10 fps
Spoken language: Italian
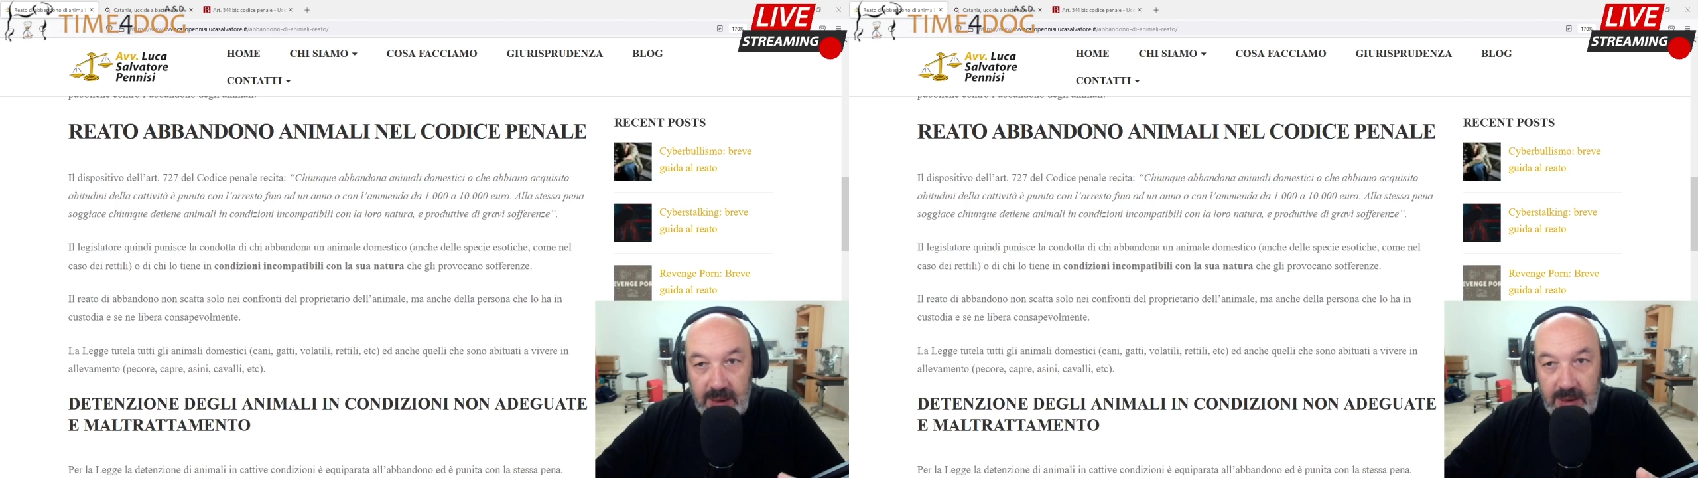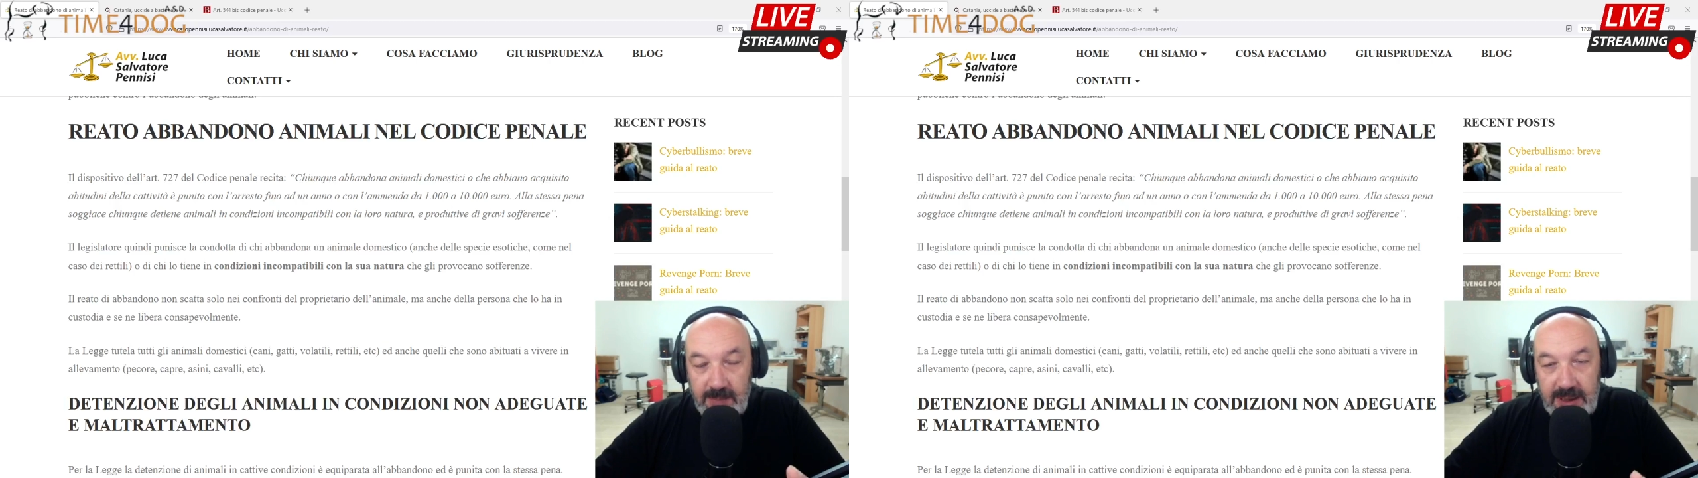
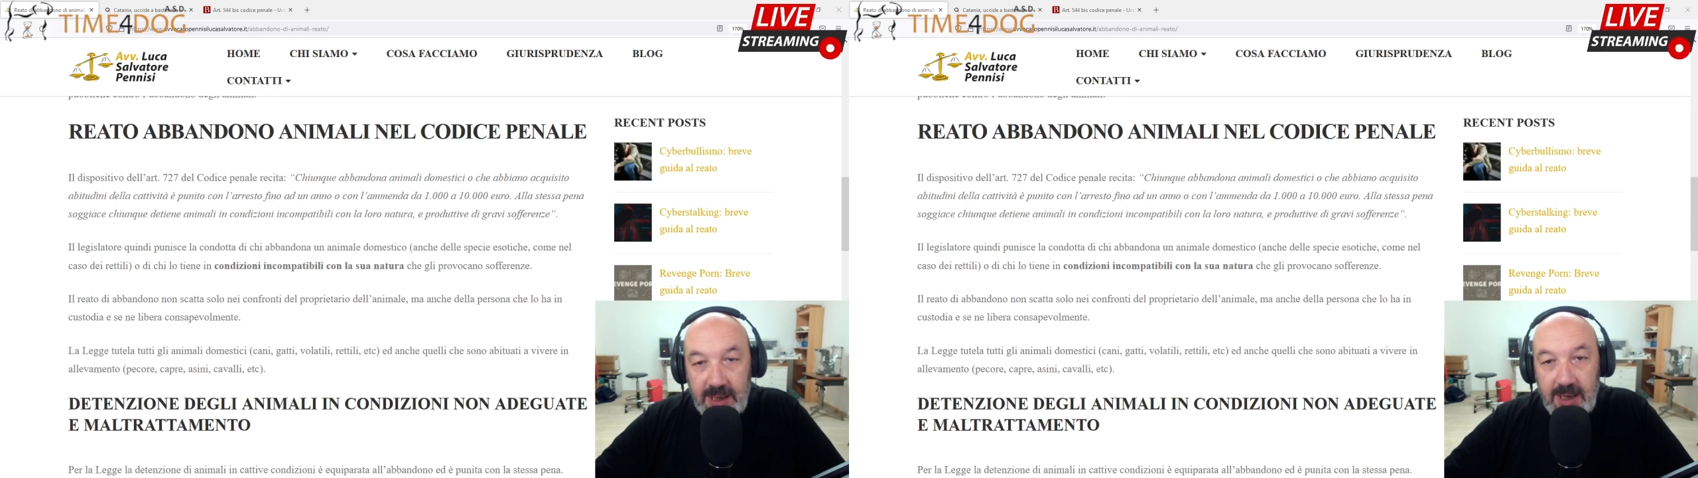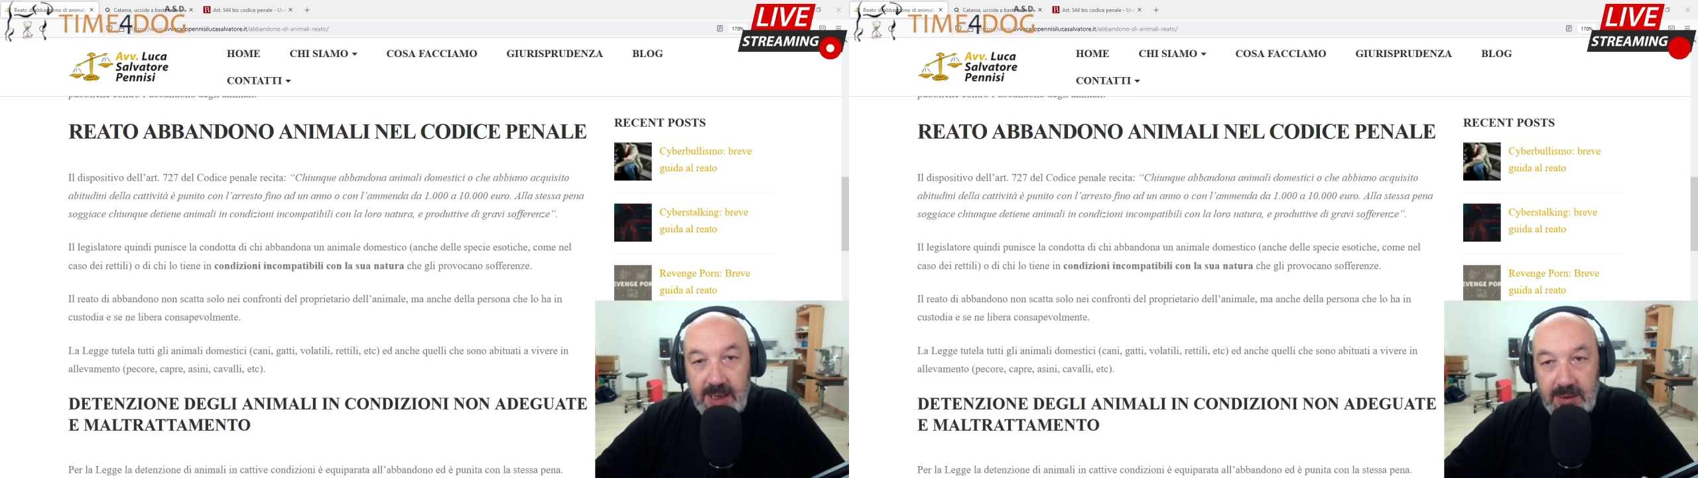in
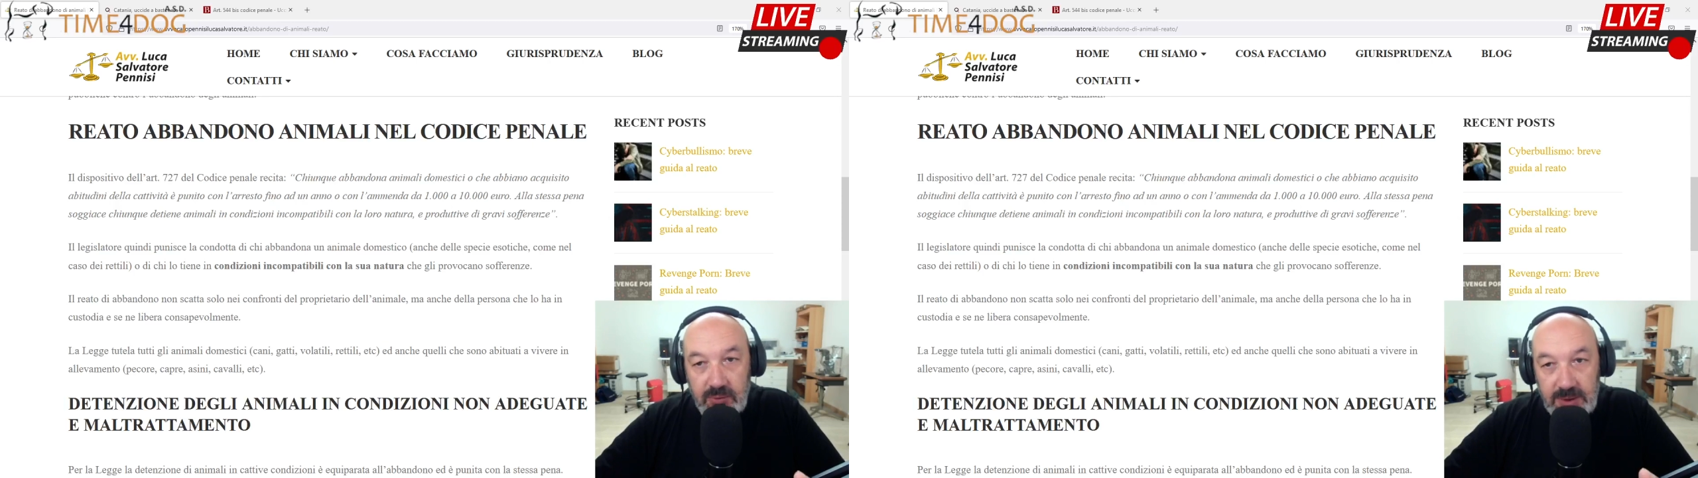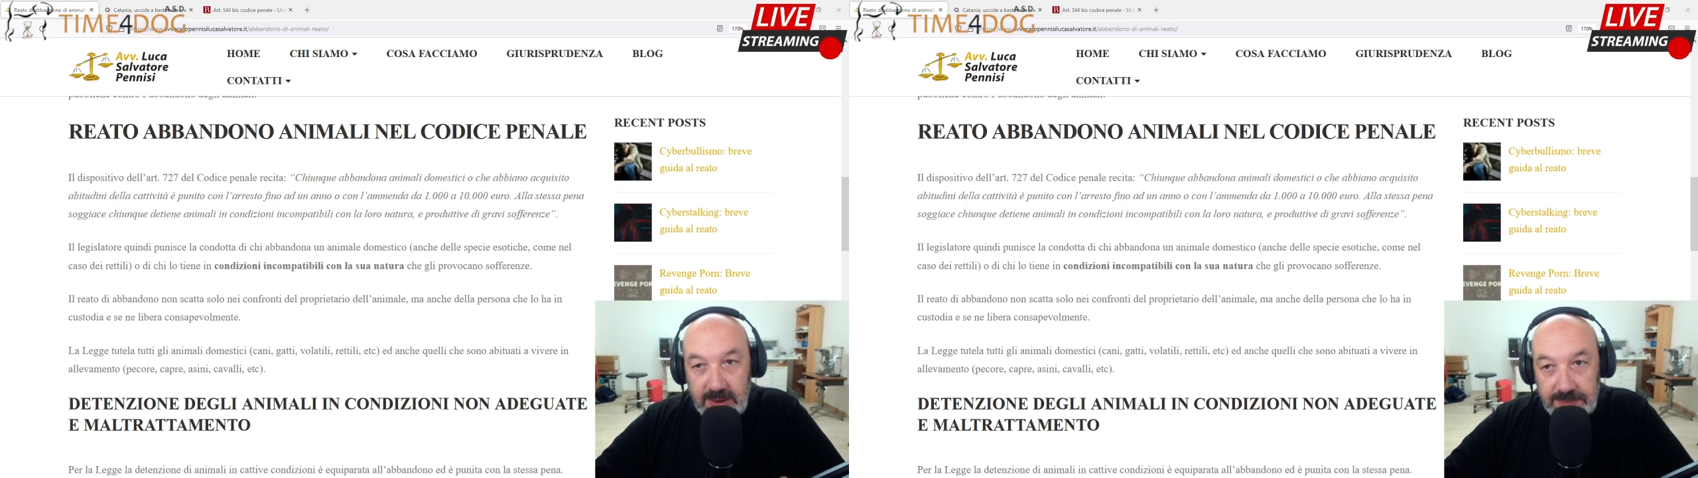maniera
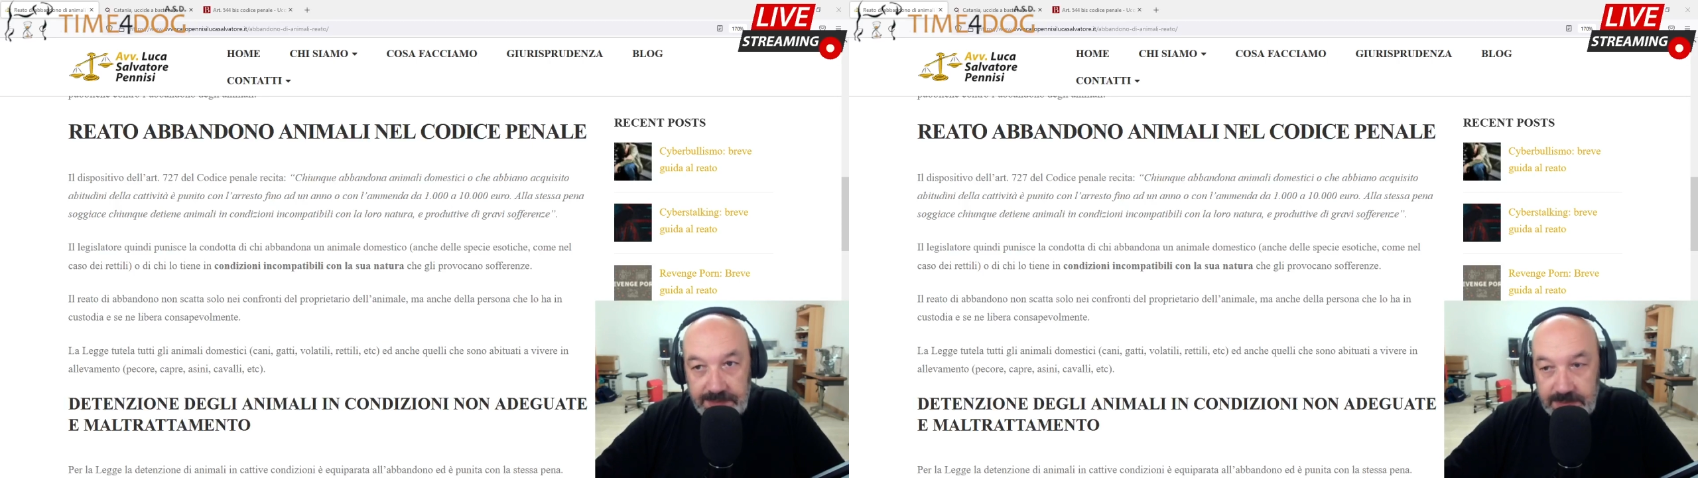gratuita